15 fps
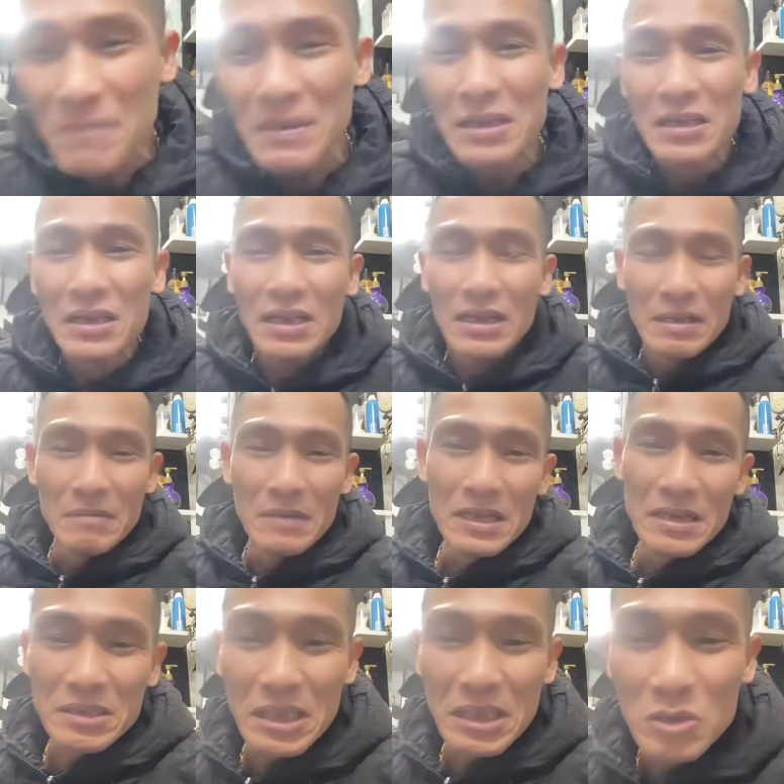gấu chạy
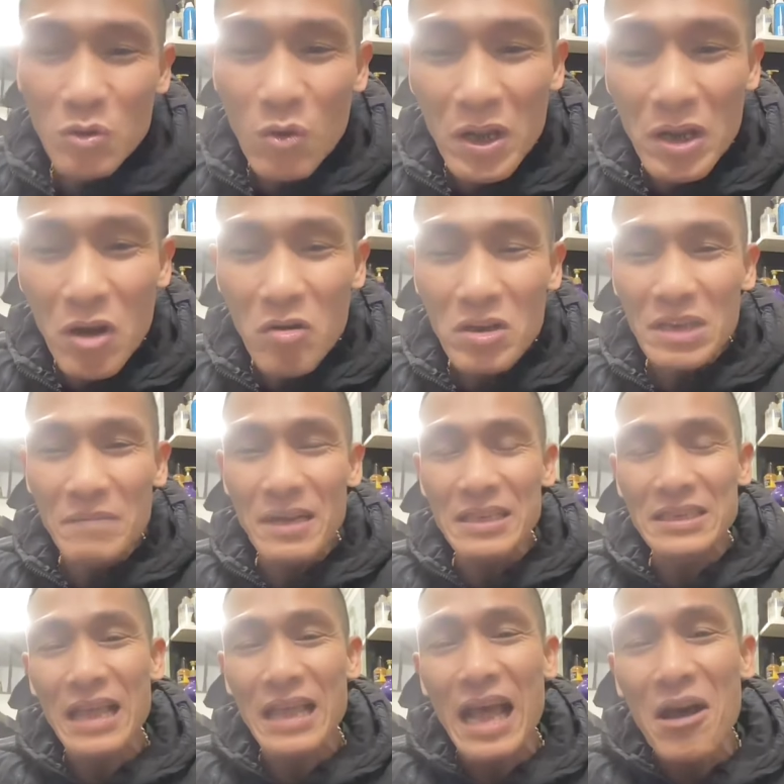mình là gì đến tuổi gấu chạy
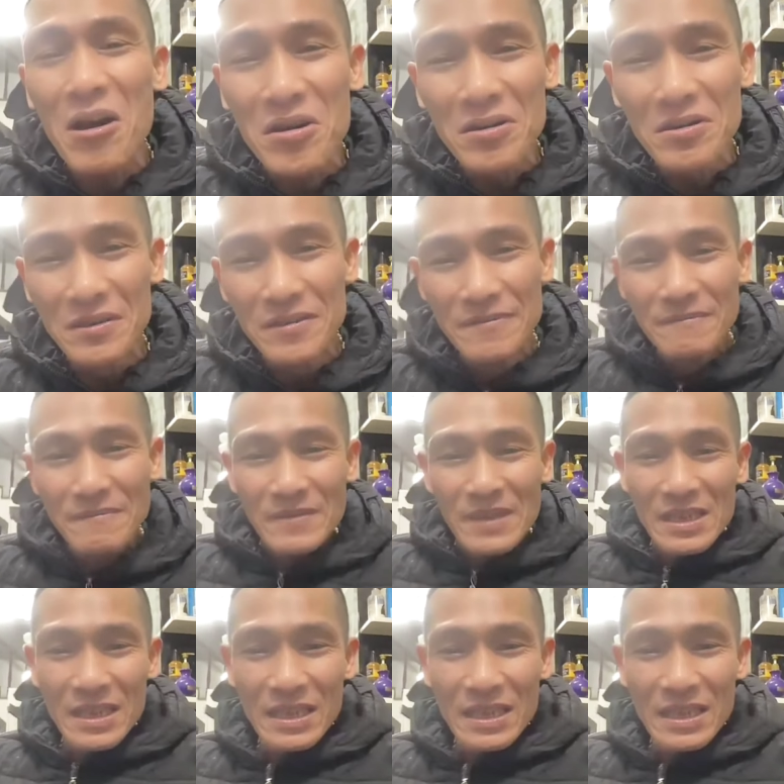ba sao